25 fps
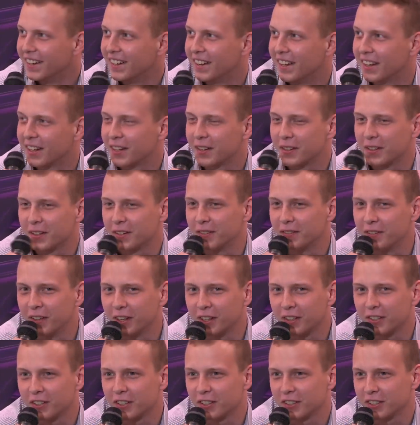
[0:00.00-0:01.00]
jak
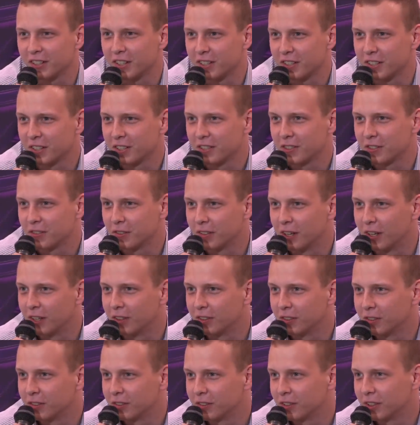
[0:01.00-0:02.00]
większość naszych
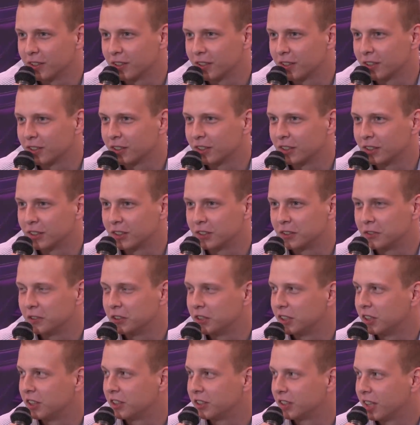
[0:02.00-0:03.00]
studentów, tylko że
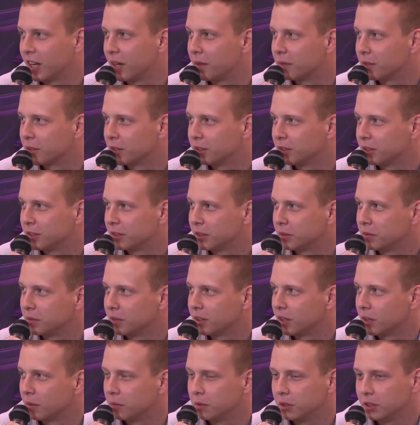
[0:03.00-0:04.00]
rzeczywiście chciałem coś z tym
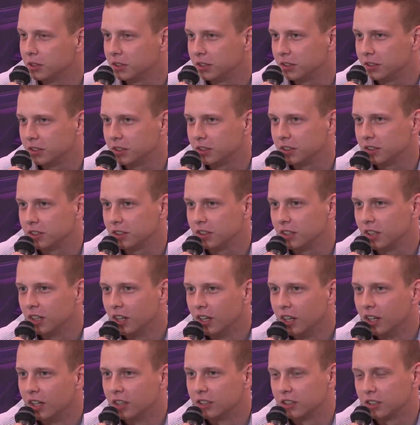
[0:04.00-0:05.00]
zrobić i
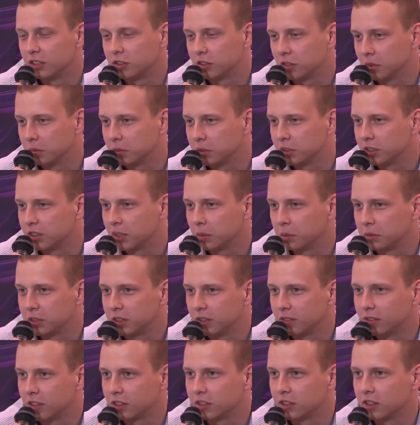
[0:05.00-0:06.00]
zacząłem się
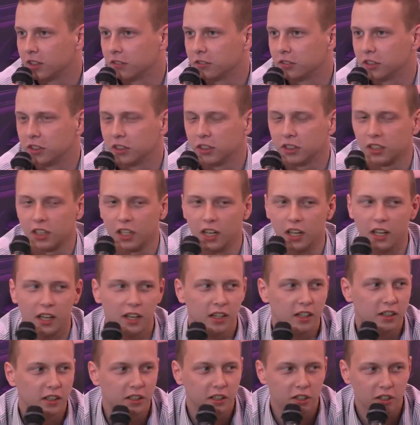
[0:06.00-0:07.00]
zapisywać na
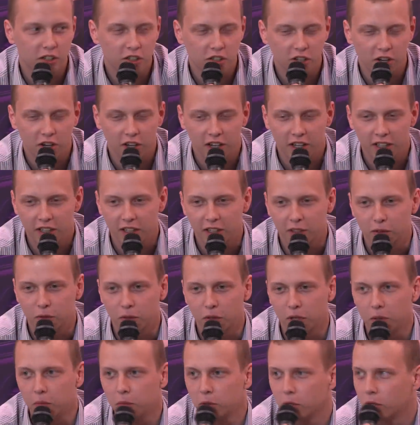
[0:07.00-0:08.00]
wszystkie e, szkolenia,
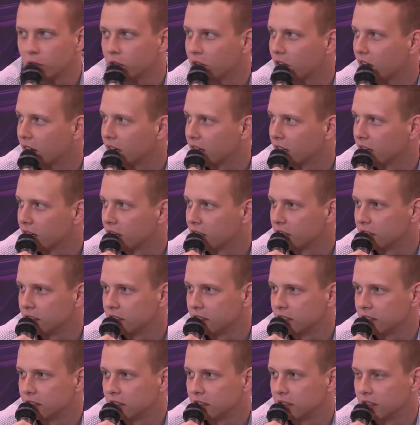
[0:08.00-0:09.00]
które biuro kariery
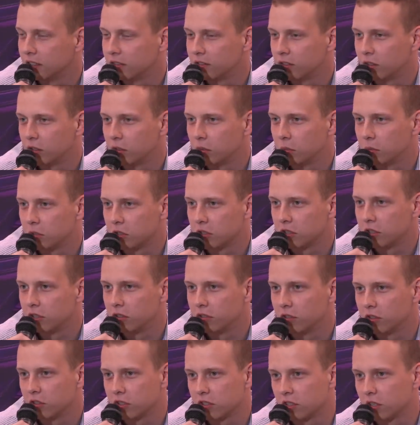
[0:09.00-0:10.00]
e, dawało
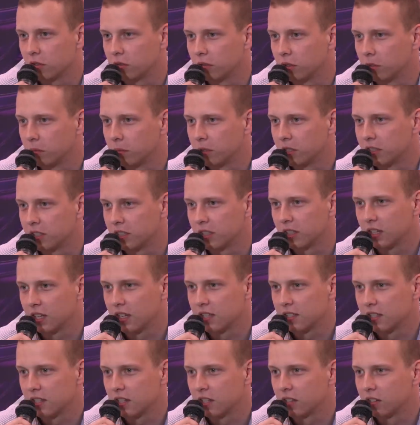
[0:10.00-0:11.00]
możliwość,
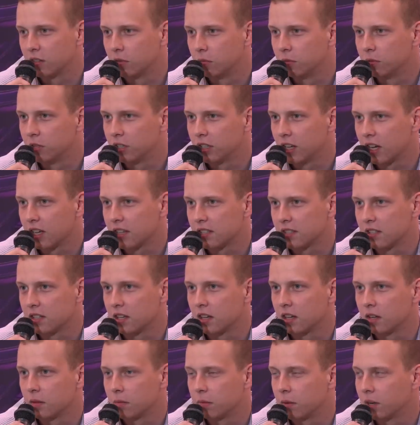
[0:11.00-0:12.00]
autoprezentacja,
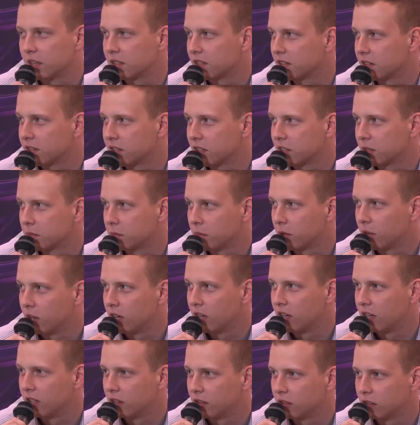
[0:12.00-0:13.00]
komunikacja, praca w
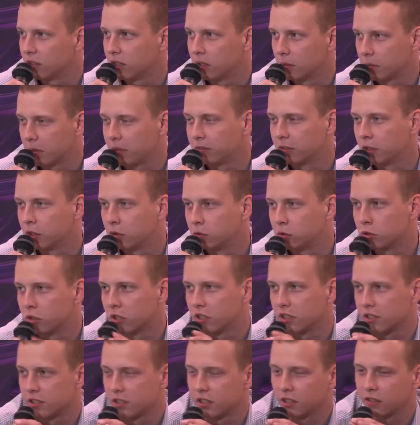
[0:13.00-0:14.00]
zespole, no naprawdę dużo
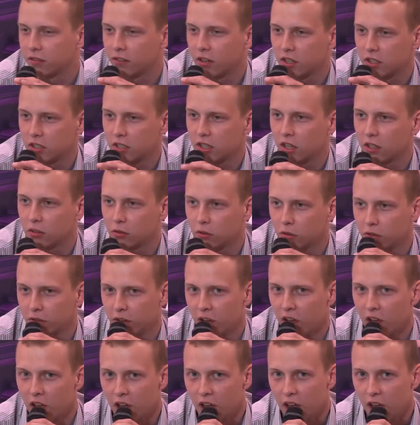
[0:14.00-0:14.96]
jest tych warsztatów.